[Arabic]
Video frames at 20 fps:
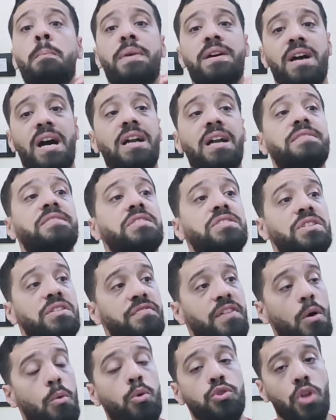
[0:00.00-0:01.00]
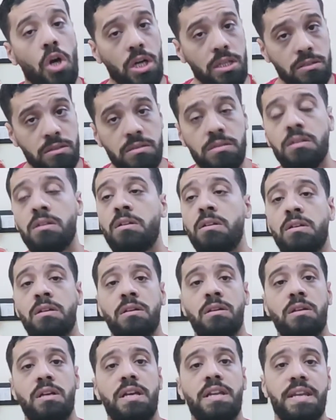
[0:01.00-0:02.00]
لمرحله التفاوضات
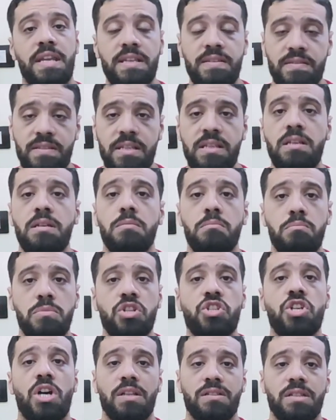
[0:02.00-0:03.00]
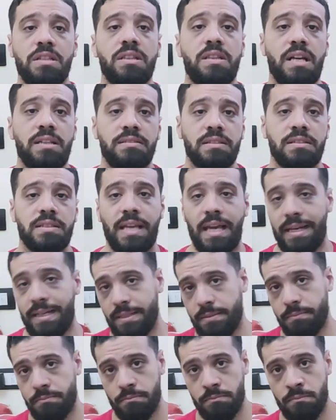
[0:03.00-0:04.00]
الناس دي مش هتطلع تتكلم